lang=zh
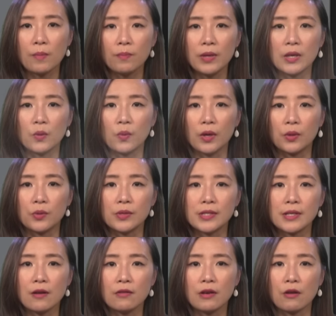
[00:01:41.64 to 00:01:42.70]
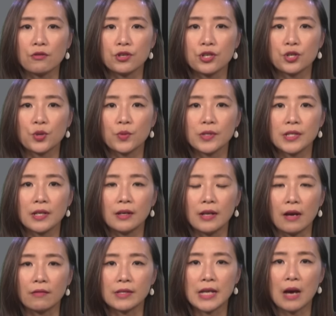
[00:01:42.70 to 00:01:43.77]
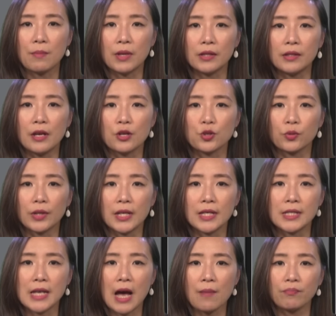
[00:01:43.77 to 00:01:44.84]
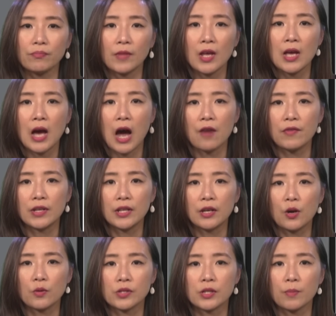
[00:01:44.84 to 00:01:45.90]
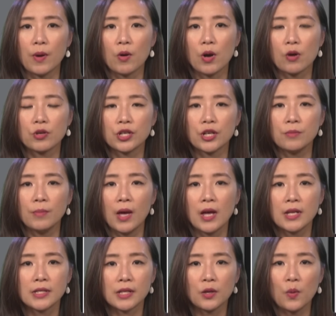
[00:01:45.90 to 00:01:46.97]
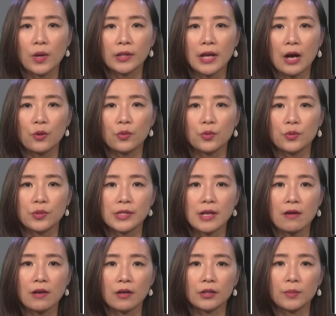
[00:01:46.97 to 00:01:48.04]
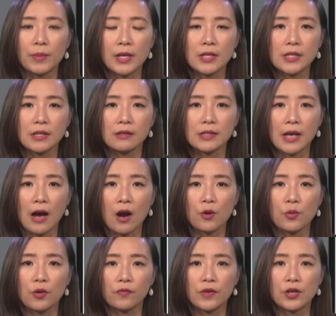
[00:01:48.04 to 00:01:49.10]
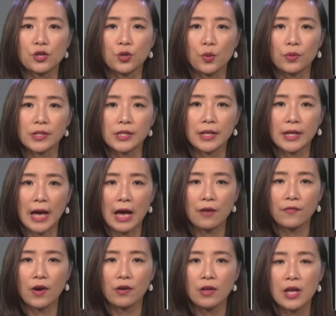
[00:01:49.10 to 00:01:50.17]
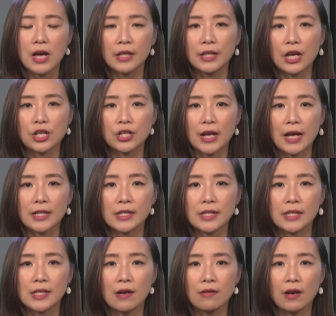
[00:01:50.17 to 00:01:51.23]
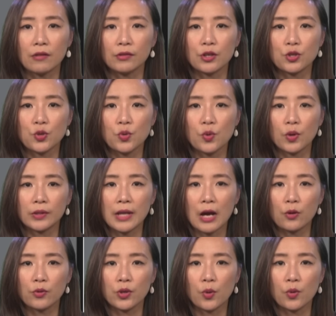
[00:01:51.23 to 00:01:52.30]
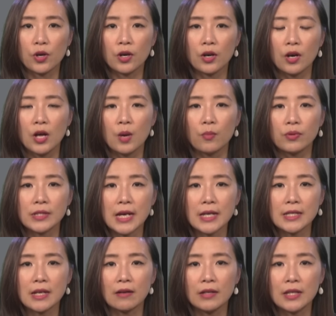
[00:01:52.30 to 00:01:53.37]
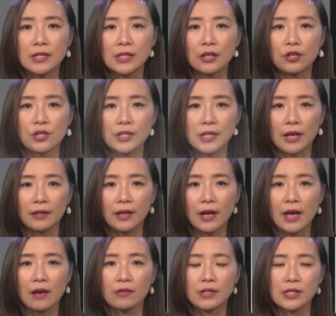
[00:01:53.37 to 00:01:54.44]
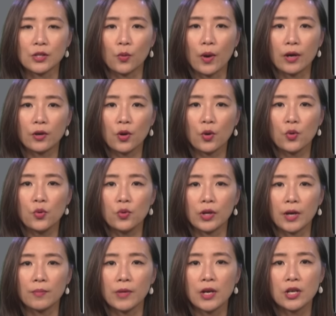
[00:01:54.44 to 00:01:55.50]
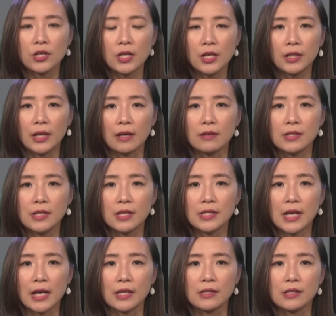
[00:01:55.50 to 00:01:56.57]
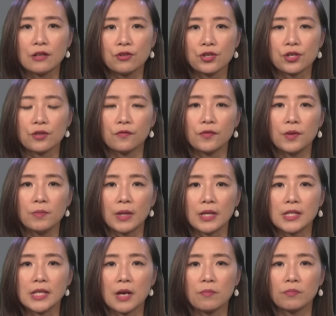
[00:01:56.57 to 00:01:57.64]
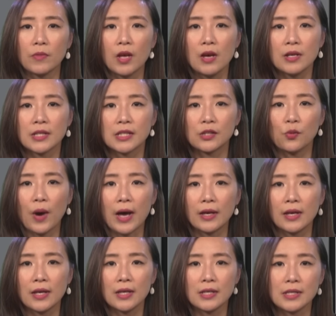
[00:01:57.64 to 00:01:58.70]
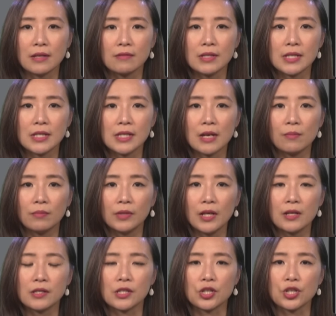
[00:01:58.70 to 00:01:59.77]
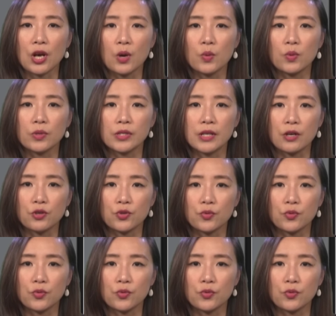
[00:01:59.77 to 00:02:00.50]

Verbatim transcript: 闭位于香港市中心两家门店中的一家。Harvey Nichols 的报告称，尽管大陆与香港的边境在二月份重新开放，但是来自香港的中国大陆游客不再像疫情之前那样喜欢购物了，这一点现在已经十分明显。此外，疫情期间电子商务显著